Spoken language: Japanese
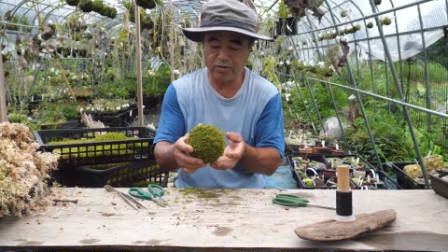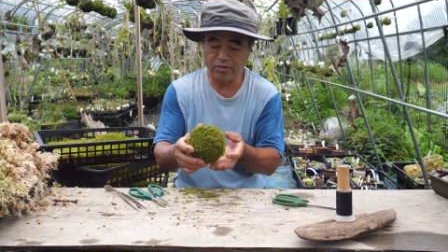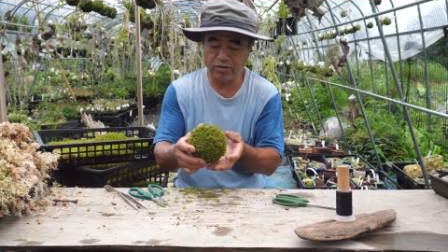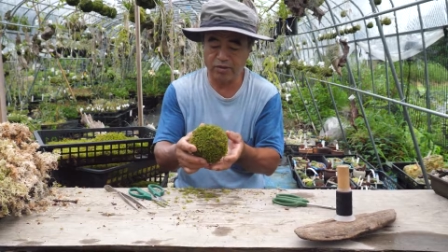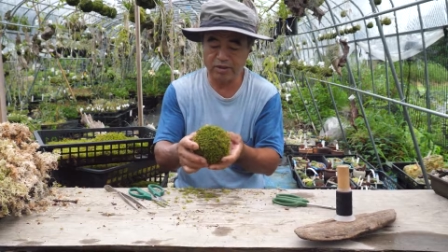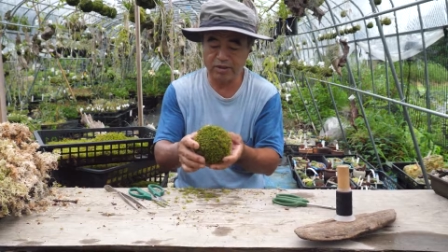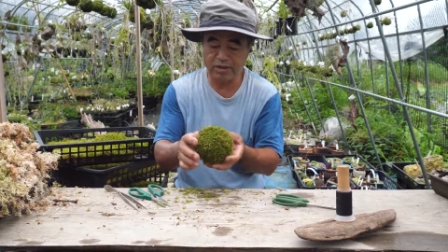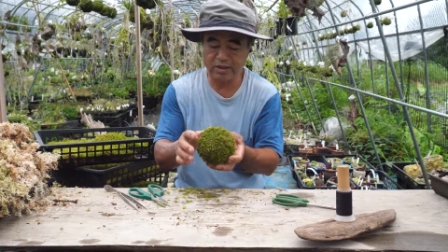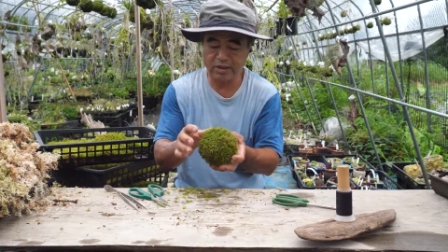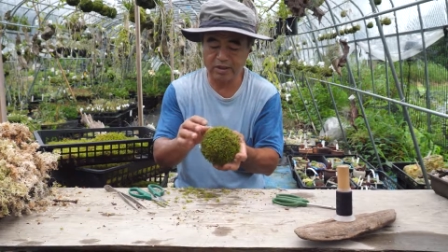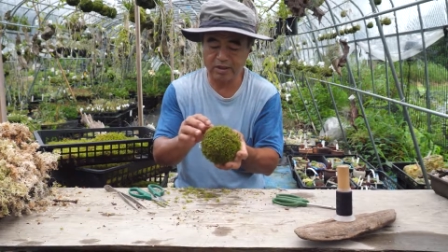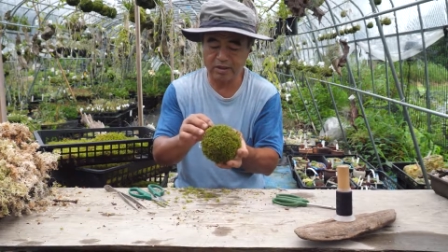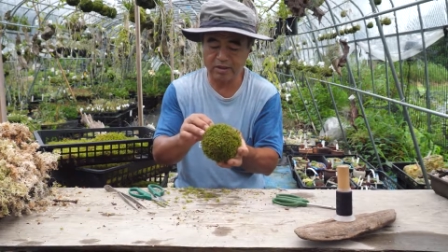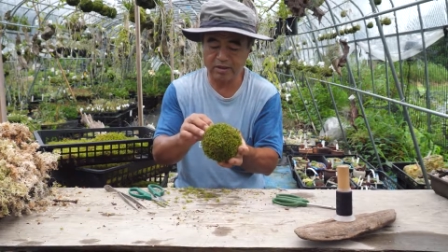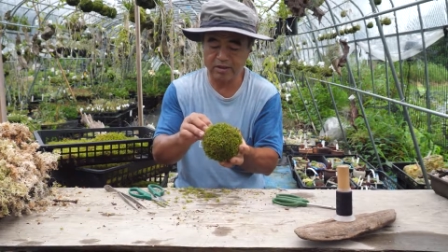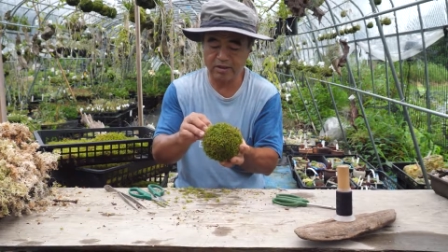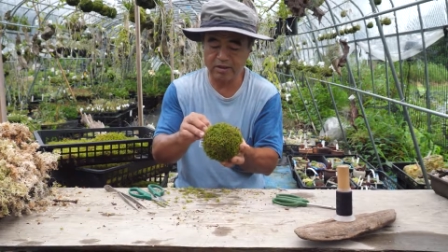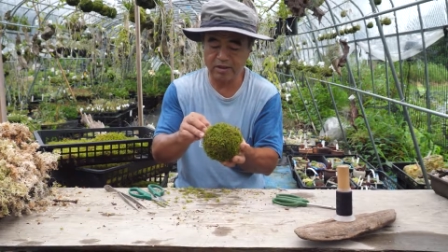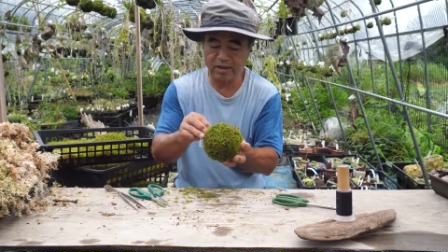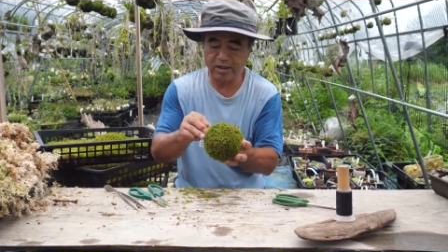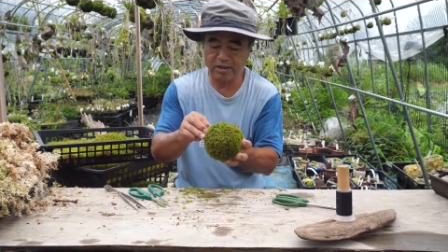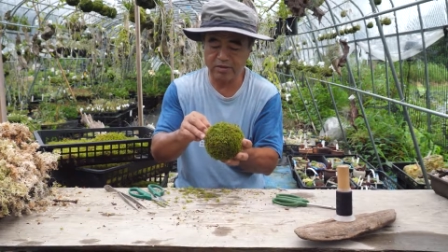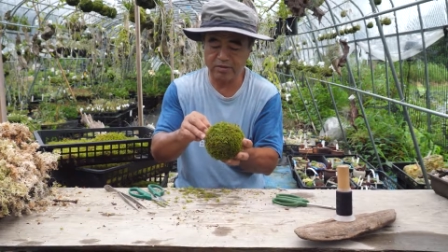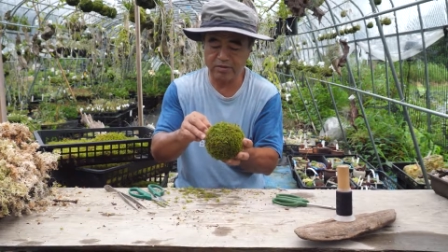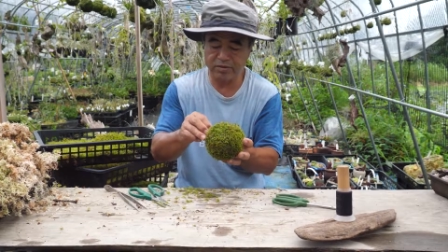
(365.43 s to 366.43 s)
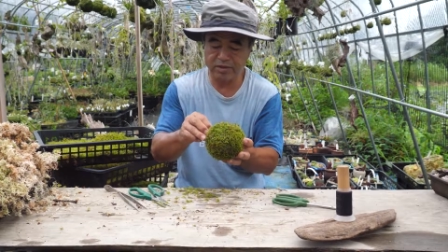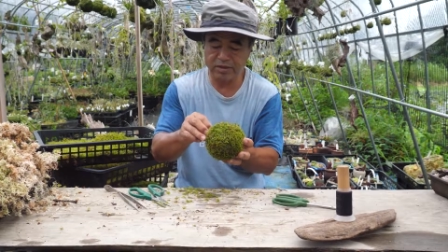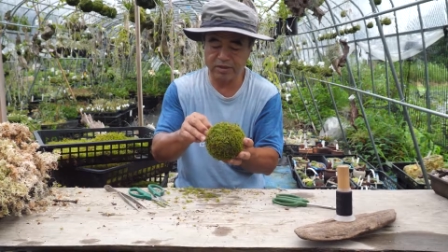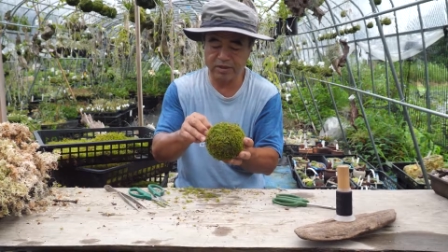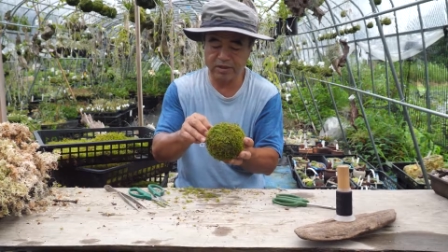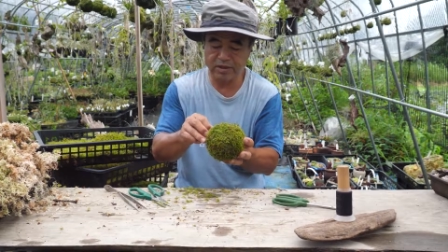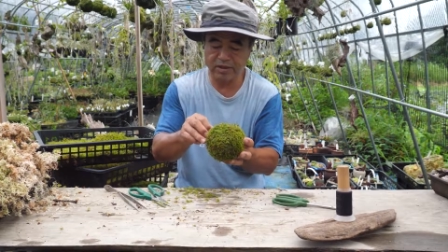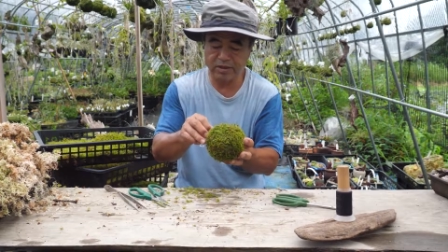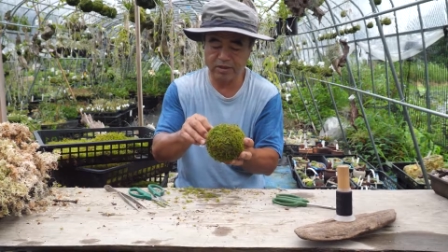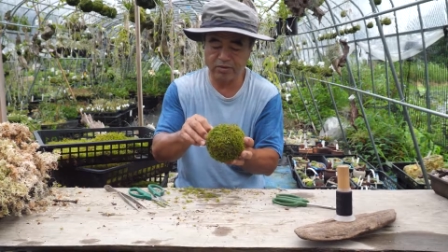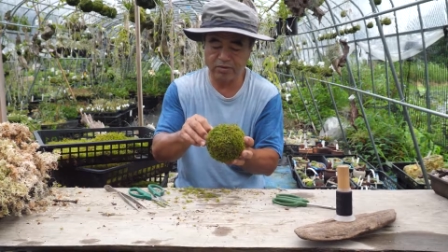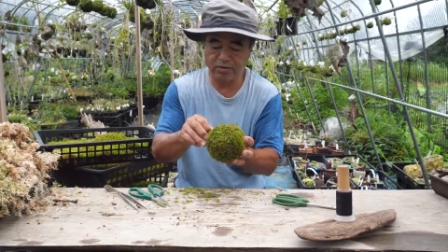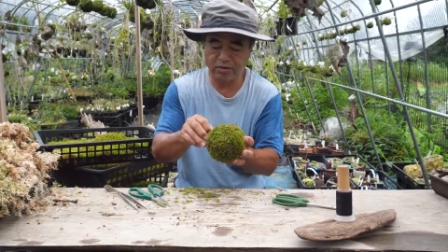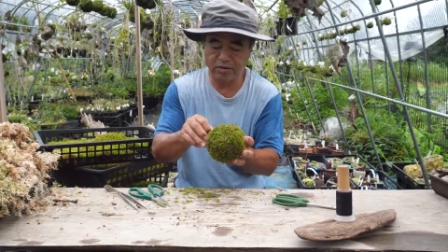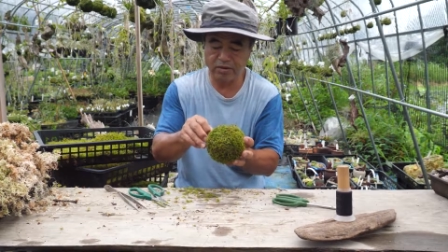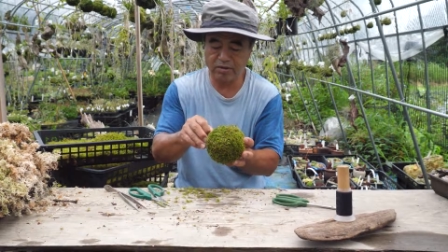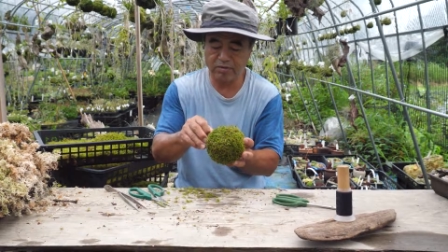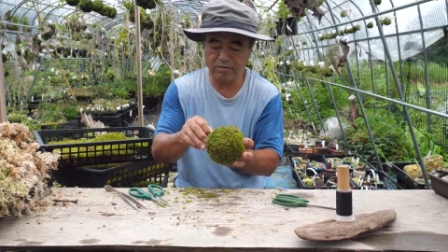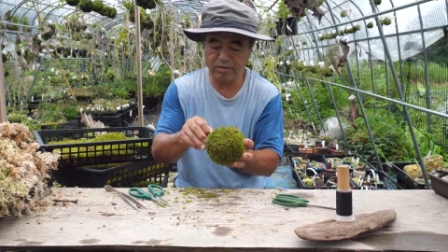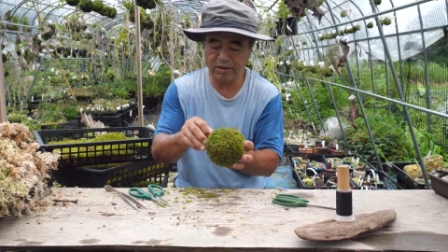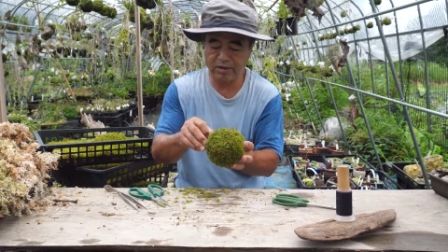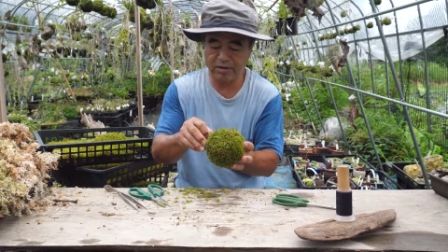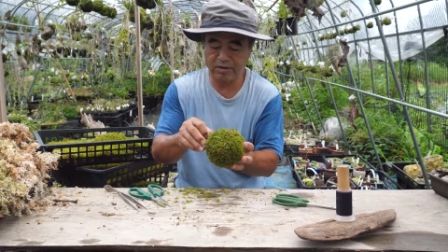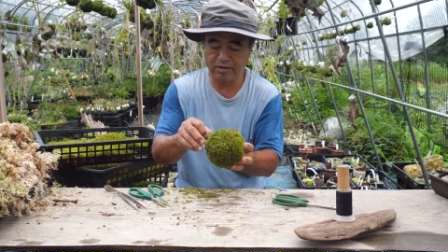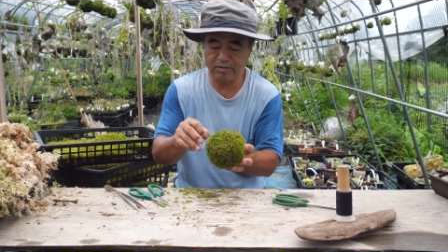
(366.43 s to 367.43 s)
こうやってあの液体苔を
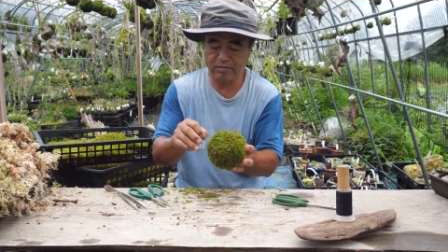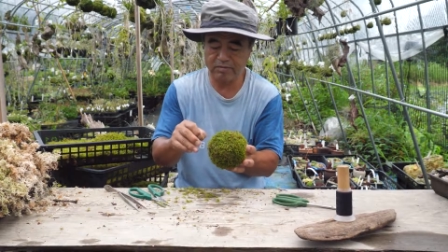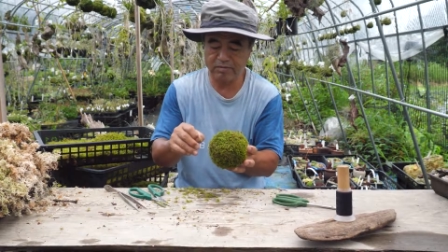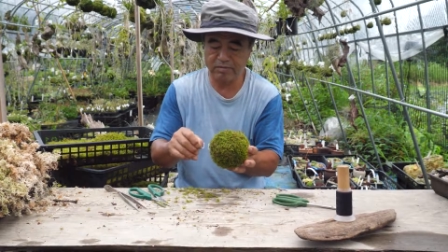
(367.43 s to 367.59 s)
巻